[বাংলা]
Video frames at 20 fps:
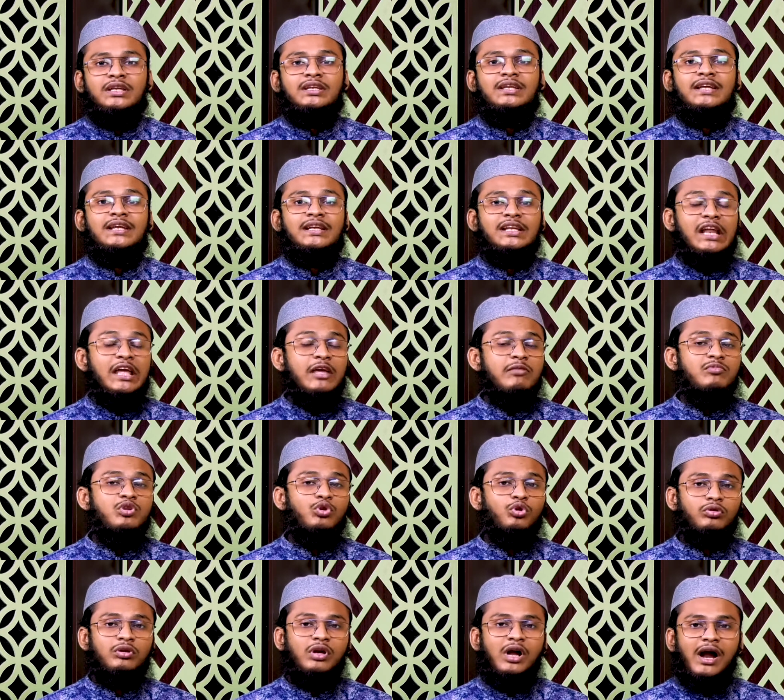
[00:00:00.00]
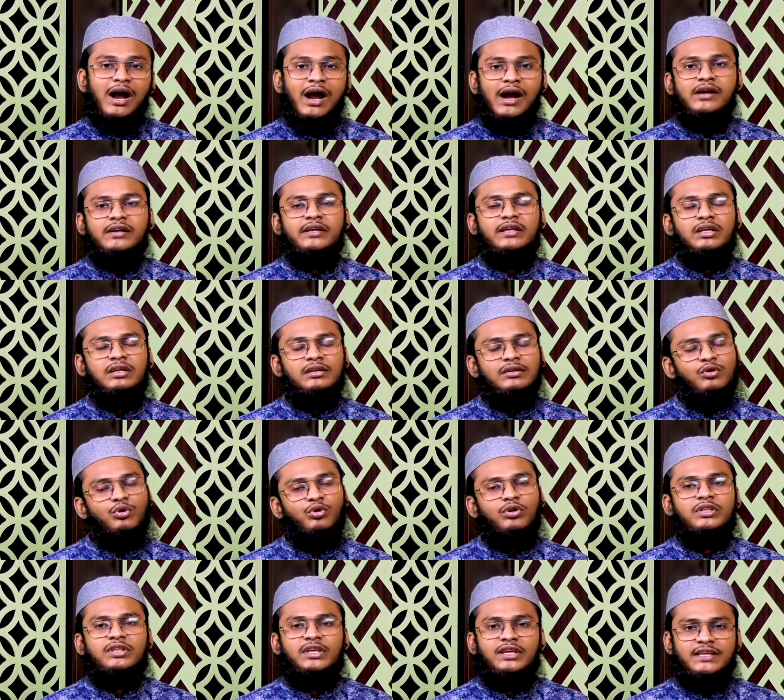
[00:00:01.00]
রিক্লেম ইউর হার্ডে
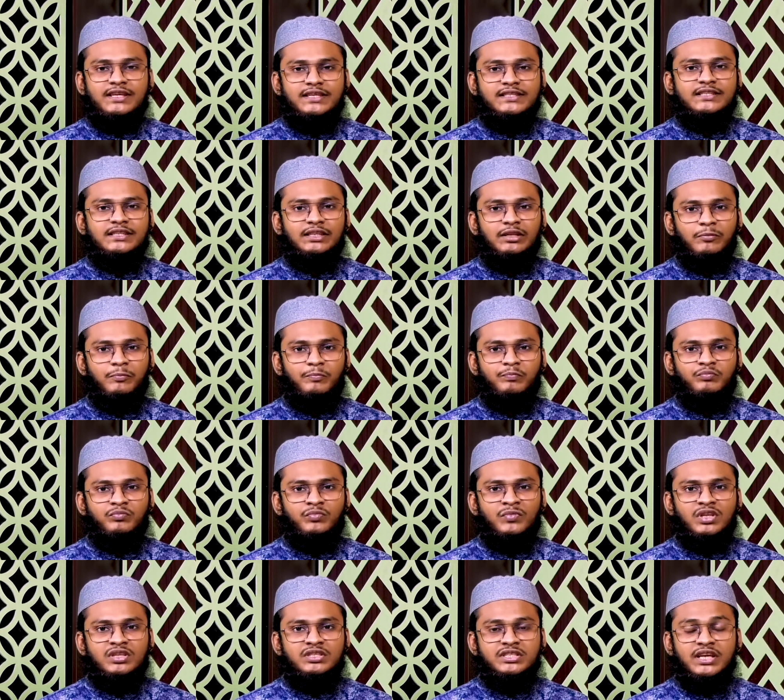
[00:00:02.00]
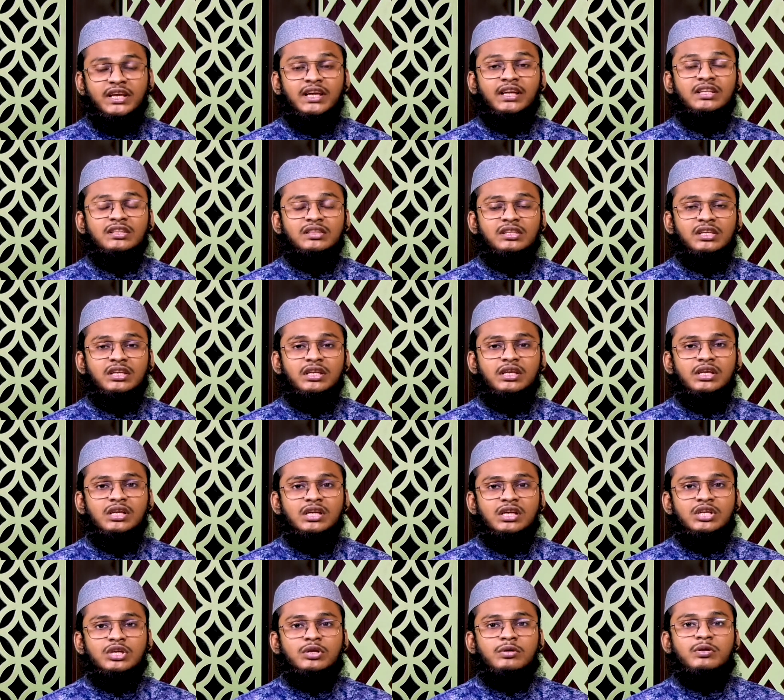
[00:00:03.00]
করে দেখিয়েছেন সেখানে তিনি
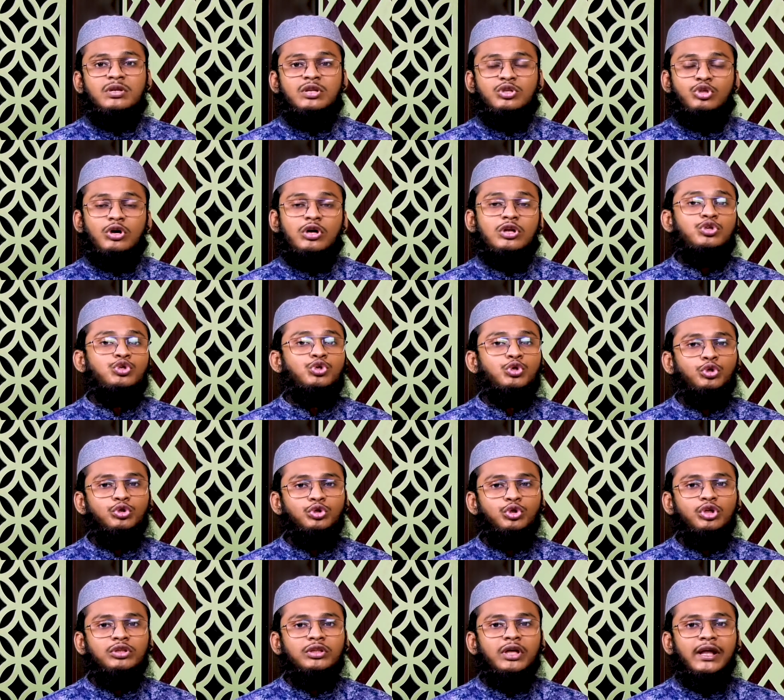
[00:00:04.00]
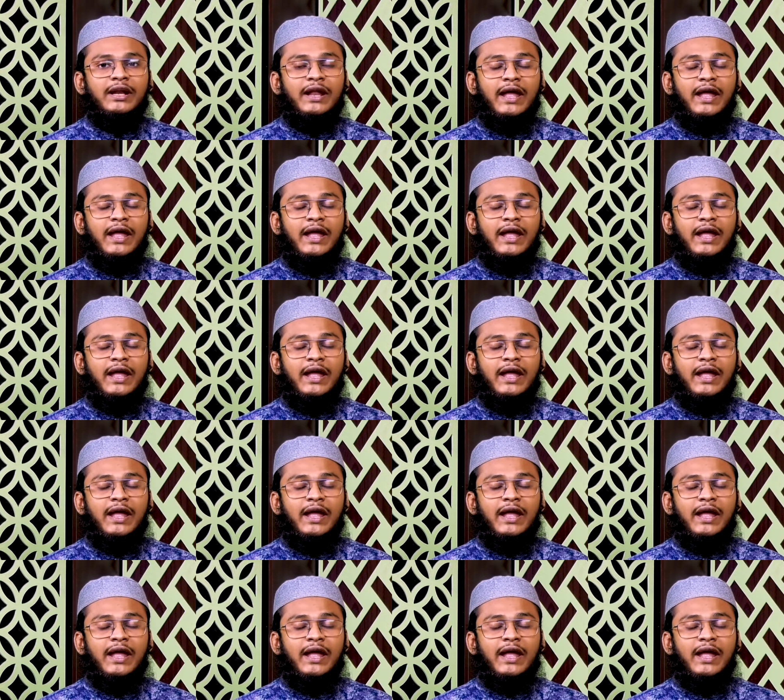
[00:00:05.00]
হৃদয়ের শুদ্ধতার